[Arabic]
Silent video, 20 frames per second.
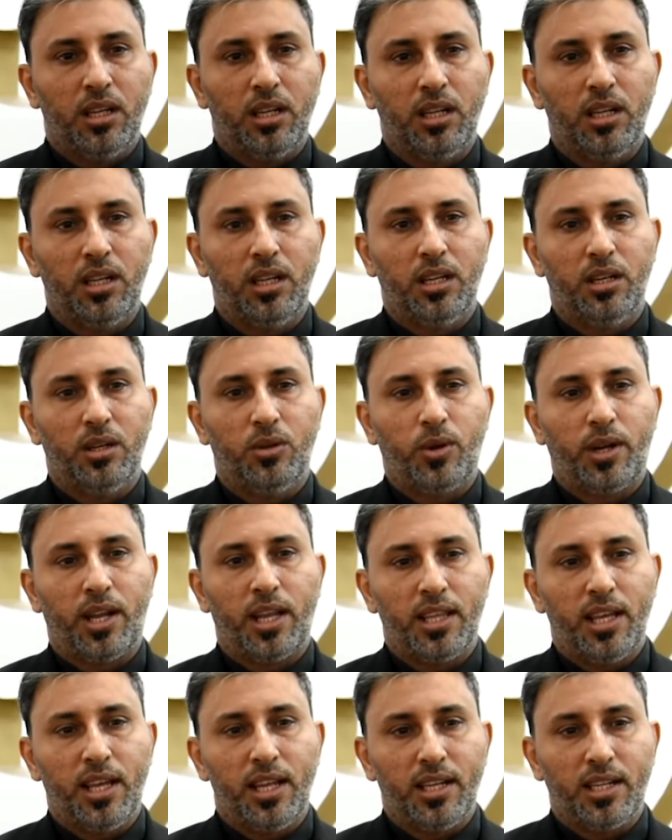آه،
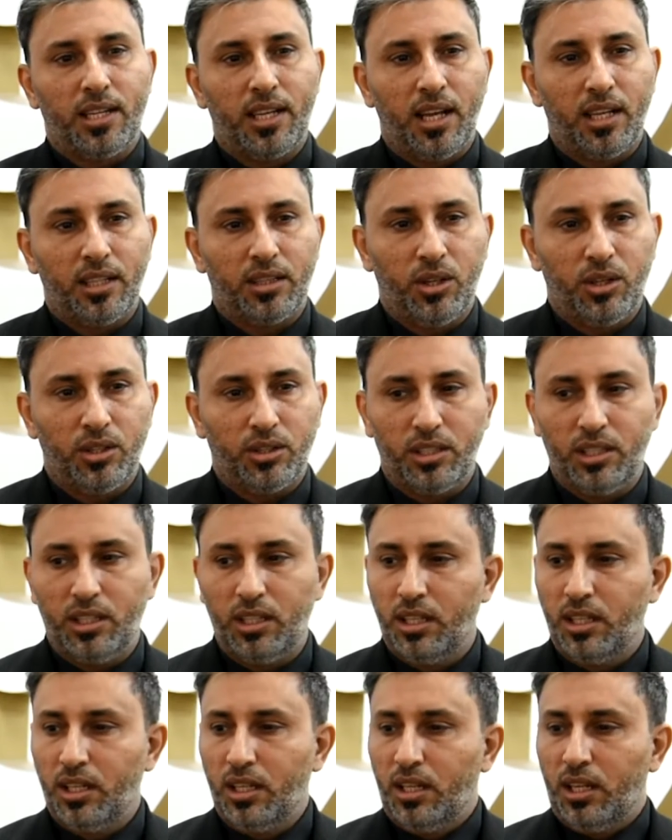وكذلك
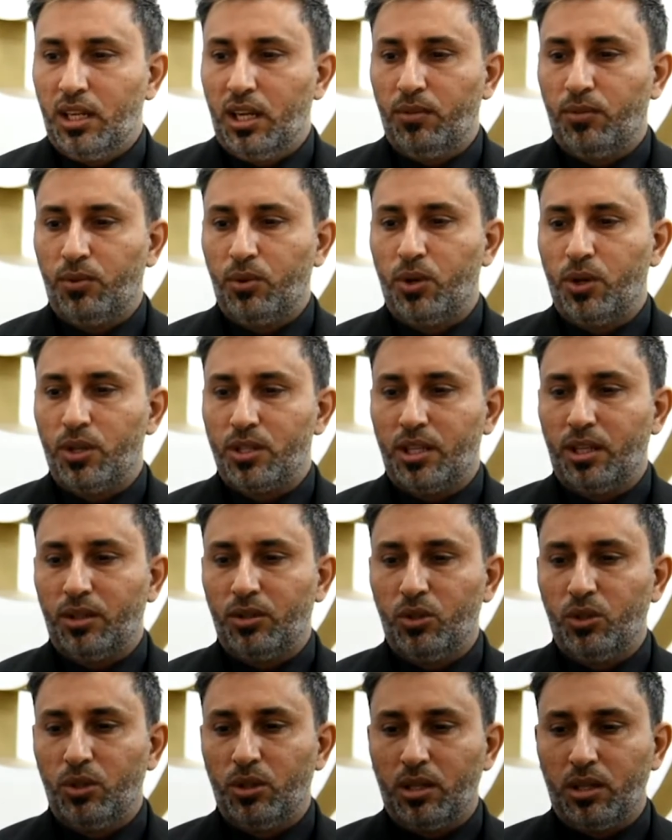تعطي الفروع
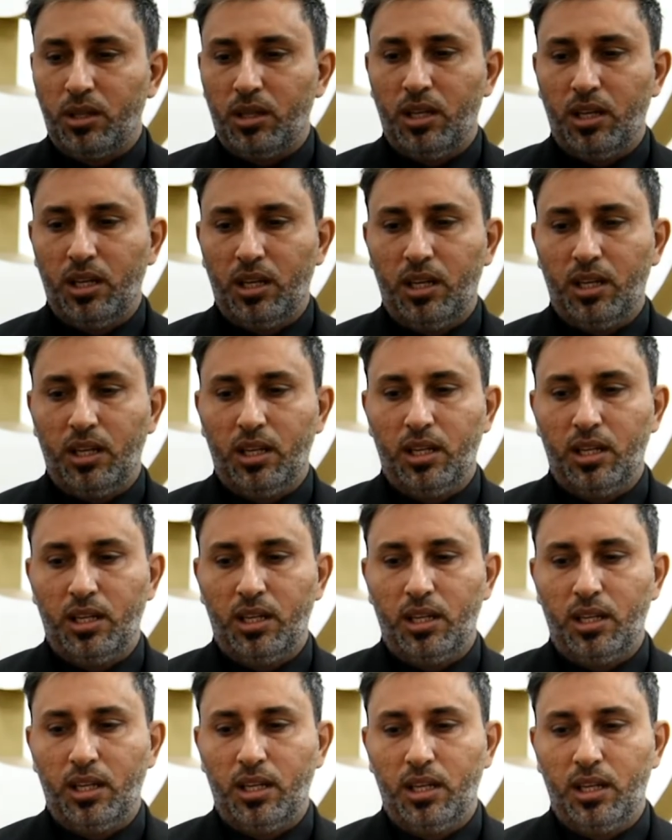الصندوق
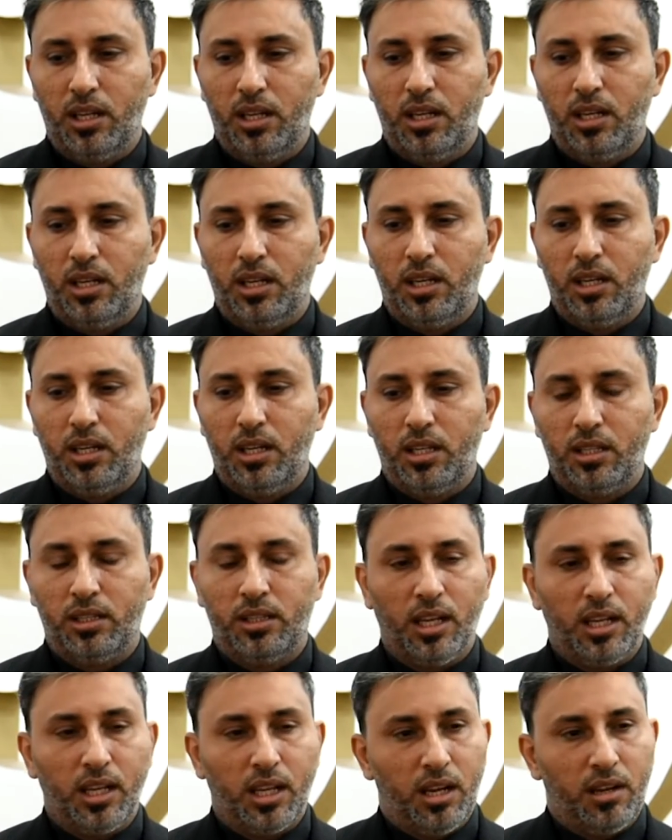
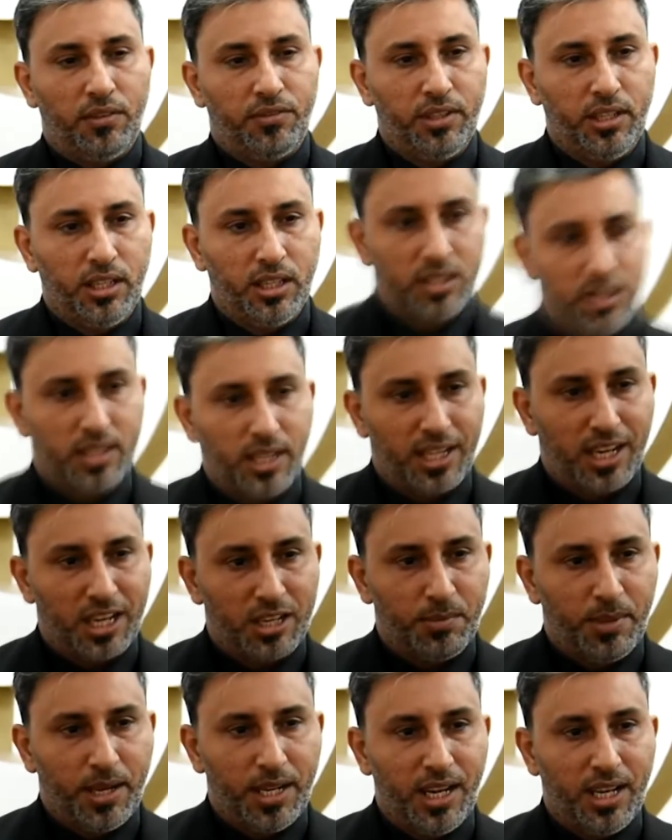الدقة آه، آه، في
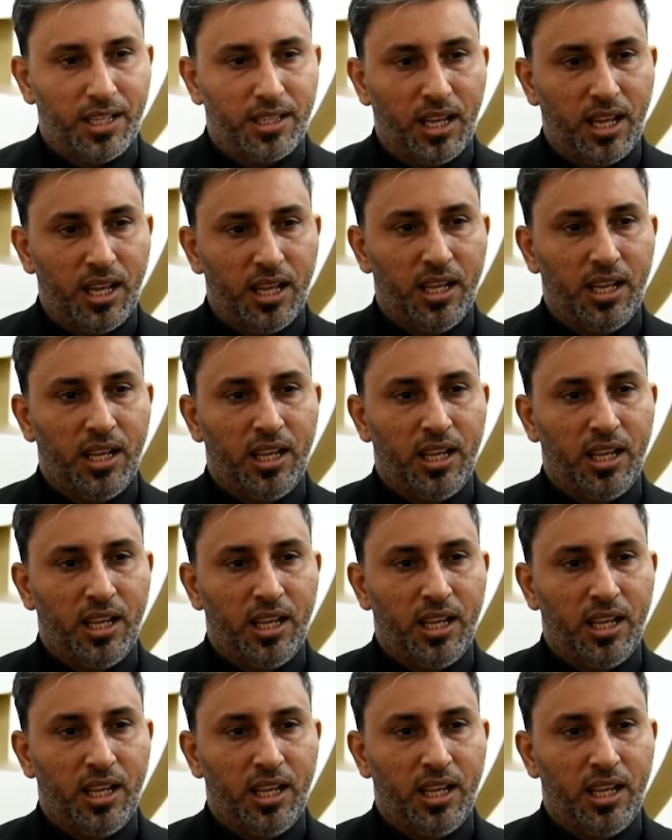استخراج بياناته